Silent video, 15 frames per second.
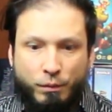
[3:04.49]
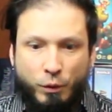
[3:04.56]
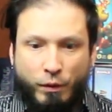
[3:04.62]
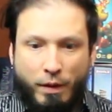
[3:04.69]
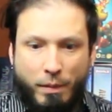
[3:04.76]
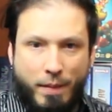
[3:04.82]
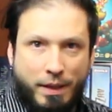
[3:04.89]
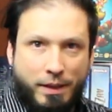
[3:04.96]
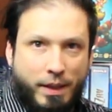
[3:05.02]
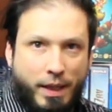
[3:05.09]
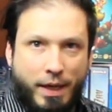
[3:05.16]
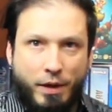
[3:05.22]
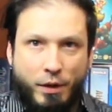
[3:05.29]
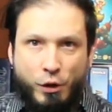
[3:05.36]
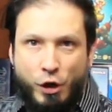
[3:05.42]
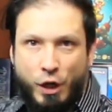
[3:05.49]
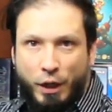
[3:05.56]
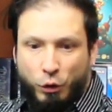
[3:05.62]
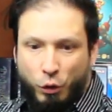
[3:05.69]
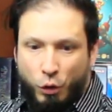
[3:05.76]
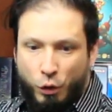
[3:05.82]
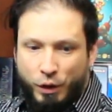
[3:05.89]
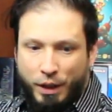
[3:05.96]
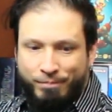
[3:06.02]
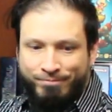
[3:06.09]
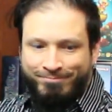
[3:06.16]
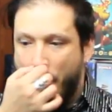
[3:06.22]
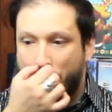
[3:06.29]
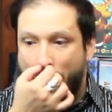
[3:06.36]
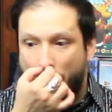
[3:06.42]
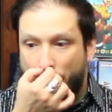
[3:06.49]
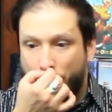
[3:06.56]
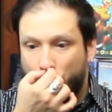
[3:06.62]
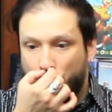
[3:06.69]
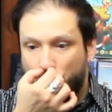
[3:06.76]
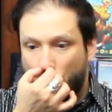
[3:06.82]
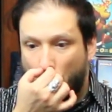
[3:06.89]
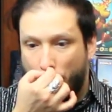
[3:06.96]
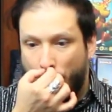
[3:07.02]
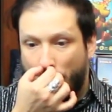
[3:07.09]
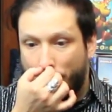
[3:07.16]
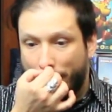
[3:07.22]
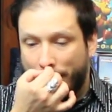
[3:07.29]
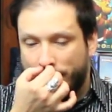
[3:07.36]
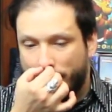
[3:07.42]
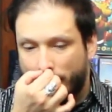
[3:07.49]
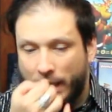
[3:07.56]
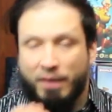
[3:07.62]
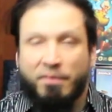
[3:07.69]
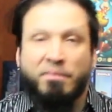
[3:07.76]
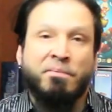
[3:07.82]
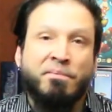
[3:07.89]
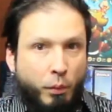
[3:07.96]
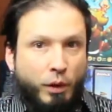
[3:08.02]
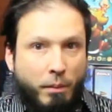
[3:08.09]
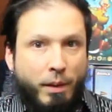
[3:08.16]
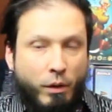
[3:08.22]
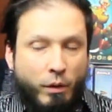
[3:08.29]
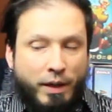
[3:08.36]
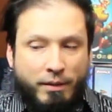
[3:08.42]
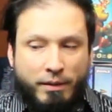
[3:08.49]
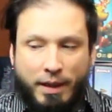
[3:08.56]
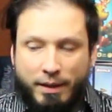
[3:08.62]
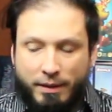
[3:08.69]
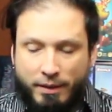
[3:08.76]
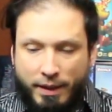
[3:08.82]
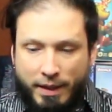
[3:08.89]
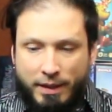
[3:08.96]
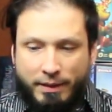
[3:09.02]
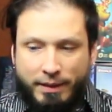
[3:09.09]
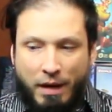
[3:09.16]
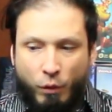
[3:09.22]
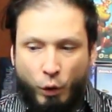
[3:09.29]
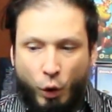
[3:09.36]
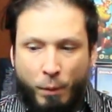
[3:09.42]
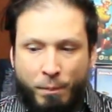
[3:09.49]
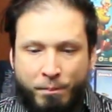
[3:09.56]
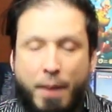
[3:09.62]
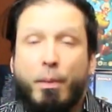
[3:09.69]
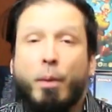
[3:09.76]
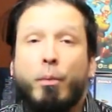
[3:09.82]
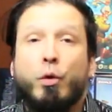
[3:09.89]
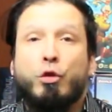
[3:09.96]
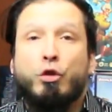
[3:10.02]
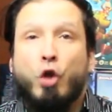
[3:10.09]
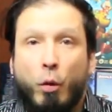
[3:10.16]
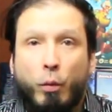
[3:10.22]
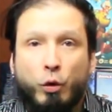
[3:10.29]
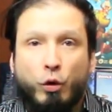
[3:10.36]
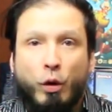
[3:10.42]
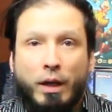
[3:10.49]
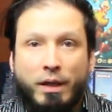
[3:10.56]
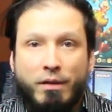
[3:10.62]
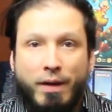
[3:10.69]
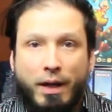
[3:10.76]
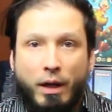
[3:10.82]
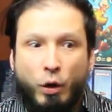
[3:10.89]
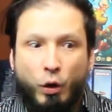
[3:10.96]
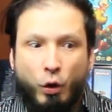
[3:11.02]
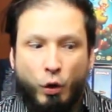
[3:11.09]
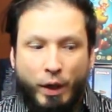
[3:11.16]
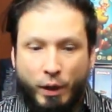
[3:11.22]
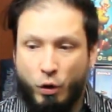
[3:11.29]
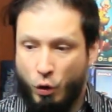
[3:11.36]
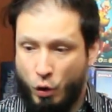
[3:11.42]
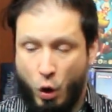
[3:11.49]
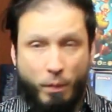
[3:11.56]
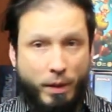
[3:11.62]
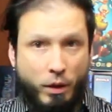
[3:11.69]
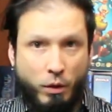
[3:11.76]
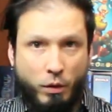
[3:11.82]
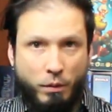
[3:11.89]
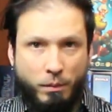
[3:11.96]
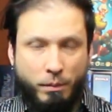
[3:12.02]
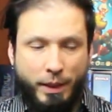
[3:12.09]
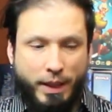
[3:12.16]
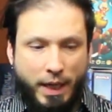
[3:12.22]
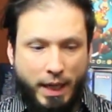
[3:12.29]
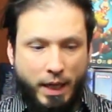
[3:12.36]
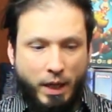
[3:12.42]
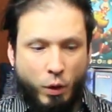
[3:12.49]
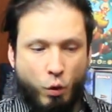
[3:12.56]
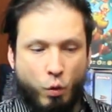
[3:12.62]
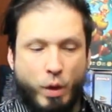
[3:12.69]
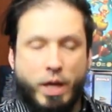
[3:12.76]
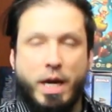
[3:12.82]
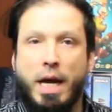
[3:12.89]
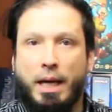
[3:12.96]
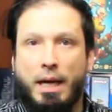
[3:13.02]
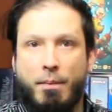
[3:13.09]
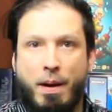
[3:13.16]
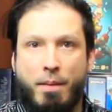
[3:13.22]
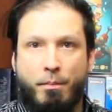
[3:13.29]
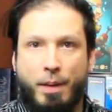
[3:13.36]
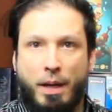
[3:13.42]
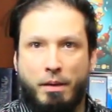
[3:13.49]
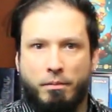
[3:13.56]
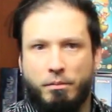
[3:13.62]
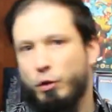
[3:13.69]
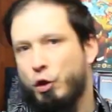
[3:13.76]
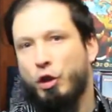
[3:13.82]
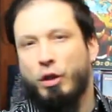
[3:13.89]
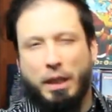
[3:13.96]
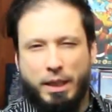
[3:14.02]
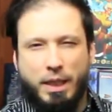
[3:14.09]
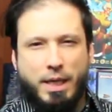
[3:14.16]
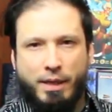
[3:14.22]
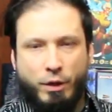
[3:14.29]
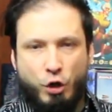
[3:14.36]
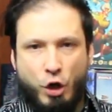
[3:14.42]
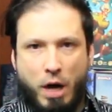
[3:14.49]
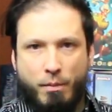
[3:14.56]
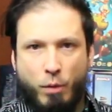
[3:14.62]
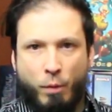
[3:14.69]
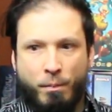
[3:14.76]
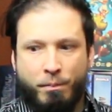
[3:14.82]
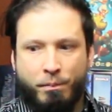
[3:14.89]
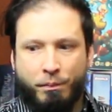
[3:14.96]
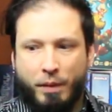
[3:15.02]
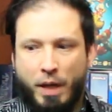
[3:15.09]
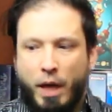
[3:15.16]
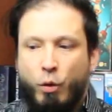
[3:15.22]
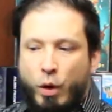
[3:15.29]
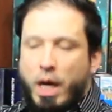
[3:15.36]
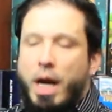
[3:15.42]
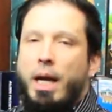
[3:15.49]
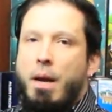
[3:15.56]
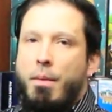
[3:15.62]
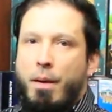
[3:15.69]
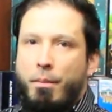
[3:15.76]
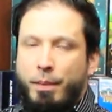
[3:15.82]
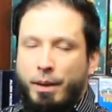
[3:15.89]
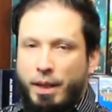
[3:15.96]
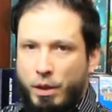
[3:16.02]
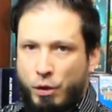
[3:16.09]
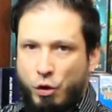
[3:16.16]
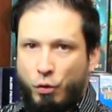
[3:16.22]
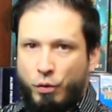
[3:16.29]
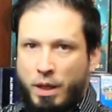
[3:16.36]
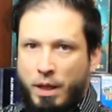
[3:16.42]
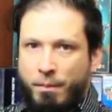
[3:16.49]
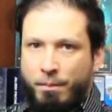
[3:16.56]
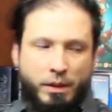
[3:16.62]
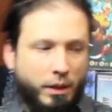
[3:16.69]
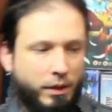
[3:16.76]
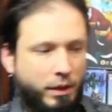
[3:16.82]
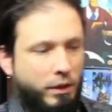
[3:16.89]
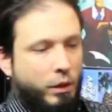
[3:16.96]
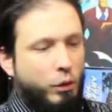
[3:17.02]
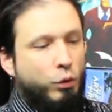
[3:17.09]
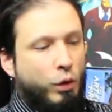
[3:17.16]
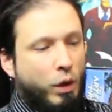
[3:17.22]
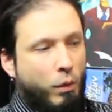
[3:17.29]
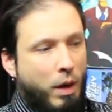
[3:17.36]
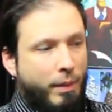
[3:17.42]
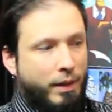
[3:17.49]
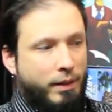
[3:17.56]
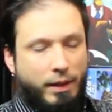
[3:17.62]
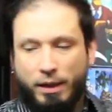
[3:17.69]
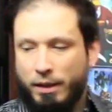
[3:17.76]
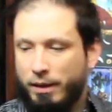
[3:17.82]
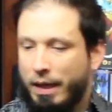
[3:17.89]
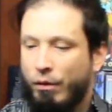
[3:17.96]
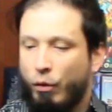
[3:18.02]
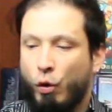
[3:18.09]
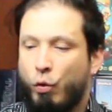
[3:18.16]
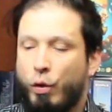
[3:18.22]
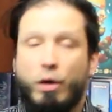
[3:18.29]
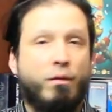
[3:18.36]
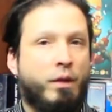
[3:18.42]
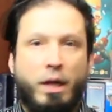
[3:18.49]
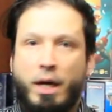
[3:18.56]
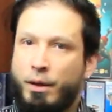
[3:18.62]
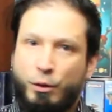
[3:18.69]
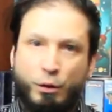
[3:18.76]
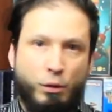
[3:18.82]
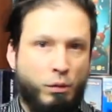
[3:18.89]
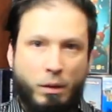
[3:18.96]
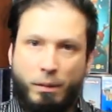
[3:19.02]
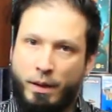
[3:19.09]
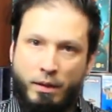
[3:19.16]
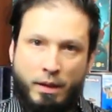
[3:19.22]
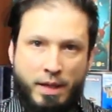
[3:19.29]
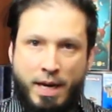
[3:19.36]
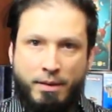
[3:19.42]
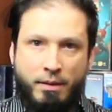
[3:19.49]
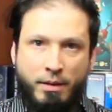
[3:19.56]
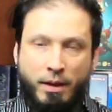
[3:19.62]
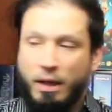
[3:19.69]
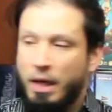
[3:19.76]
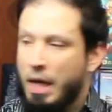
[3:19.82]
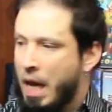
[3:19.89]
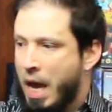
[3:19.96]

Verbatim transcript: Dovrebbe essere girato così, ma purtroppo, a parte che potrebbe non entrarti nel tavolo, è proprio scomodo a livello ergonomico, perché qui hai la mappa cittadina, diciamo, e qui hai la mappa dei sogni. Se sei seduto da quella parte del tavolo, qui non vedrai assolutamente niente.